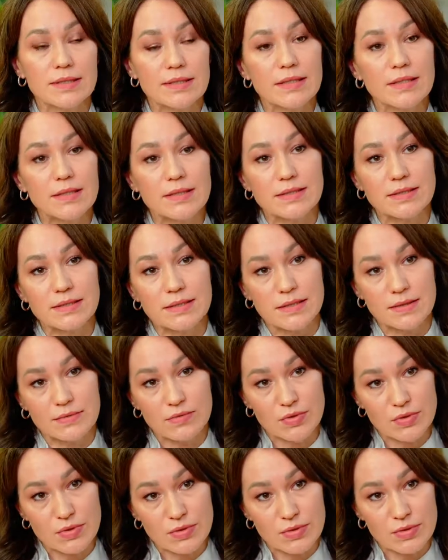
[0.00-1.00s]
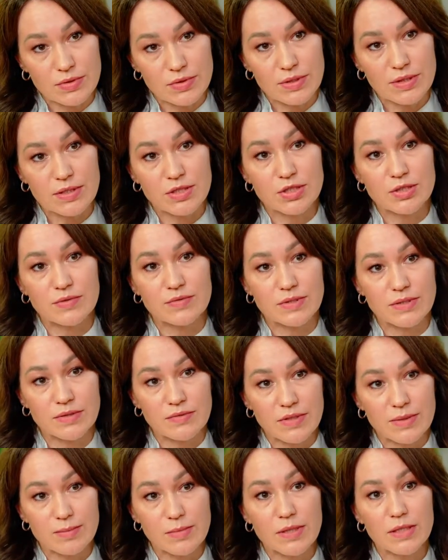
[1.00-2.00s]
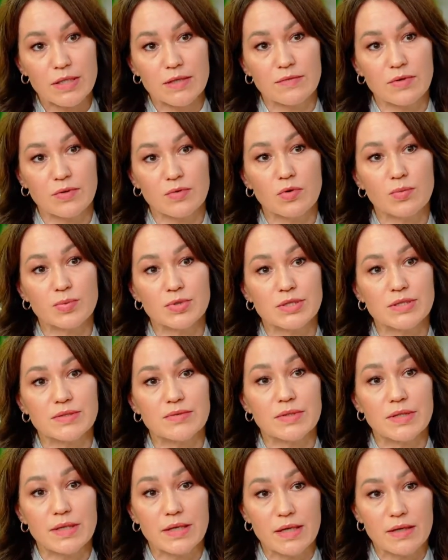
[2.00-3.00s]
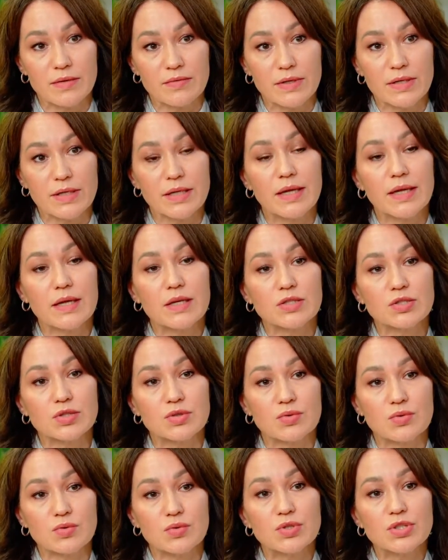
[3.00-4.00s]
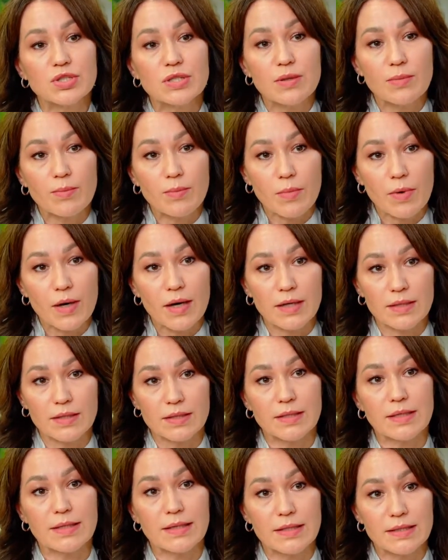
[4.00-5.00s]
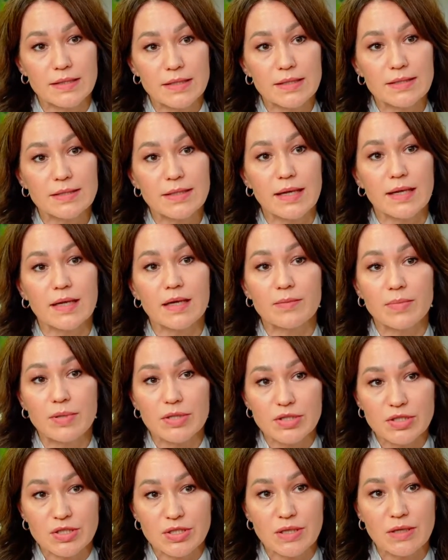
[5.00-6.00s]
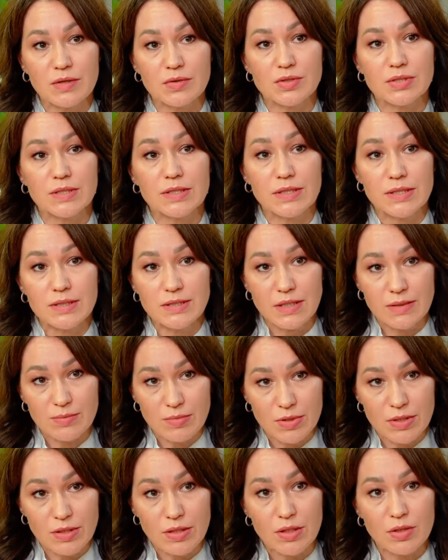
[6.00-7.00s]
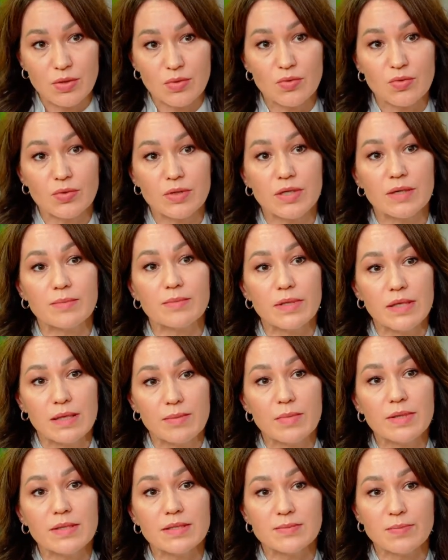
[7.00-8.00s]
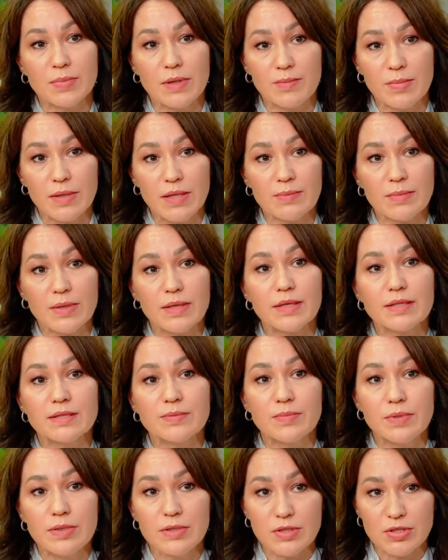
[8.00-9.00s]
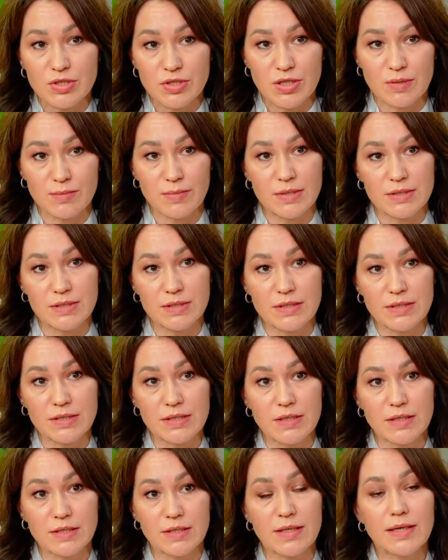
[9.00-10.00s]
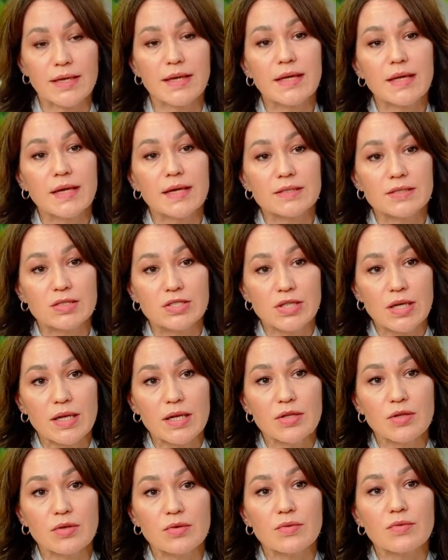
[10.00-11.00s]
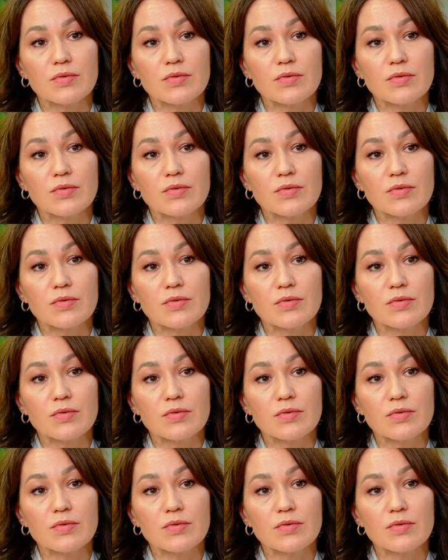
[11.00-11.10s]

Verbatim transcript: тенденция вот э, нашего современного общества такова, что очень мало родителей обращаются к детским эндокринологам именно с проблемой избыточной массы тела. К сожалению,